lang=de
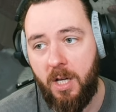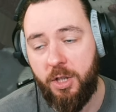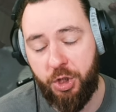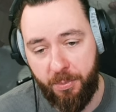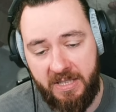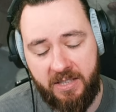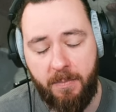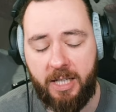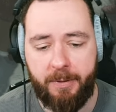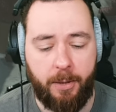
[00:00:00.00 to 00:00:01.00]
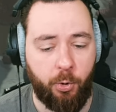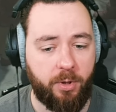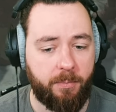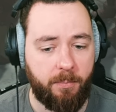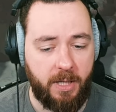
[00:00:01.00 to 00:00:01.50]
Schmied macht
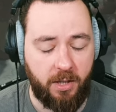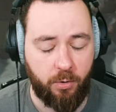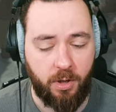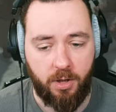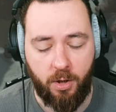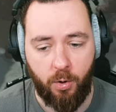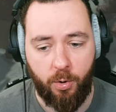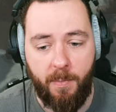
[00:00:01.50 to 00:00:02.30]
meiner Meinung nach auch